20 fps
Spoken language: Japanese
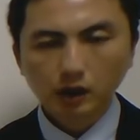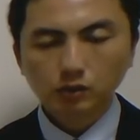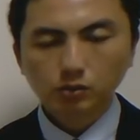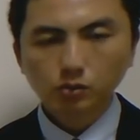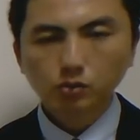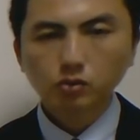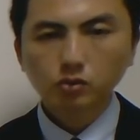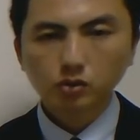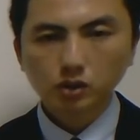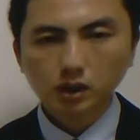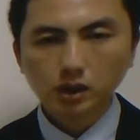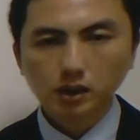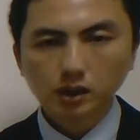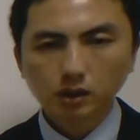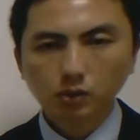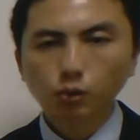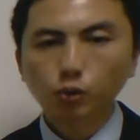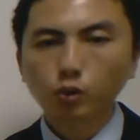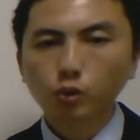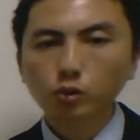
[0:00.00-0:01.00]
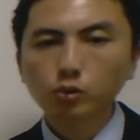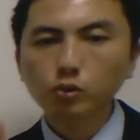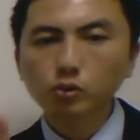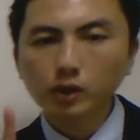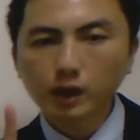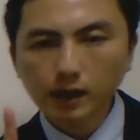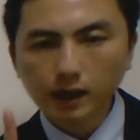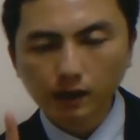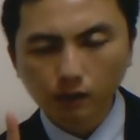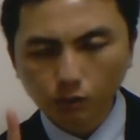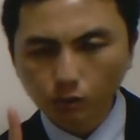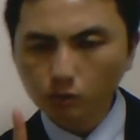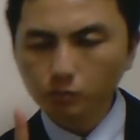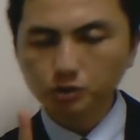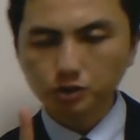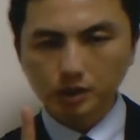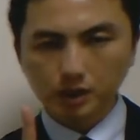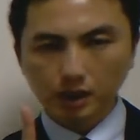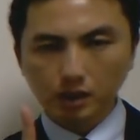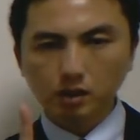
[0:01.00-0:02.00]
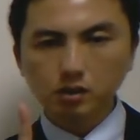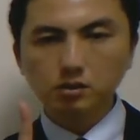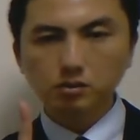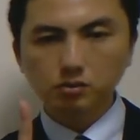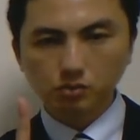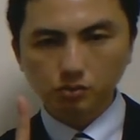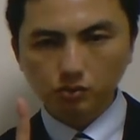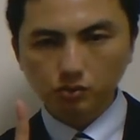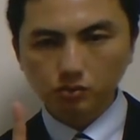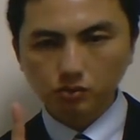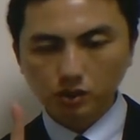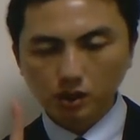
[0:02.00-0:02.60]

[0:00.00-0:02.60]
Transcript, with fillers: 特に、ここの中、ここも試験範囲ですよ。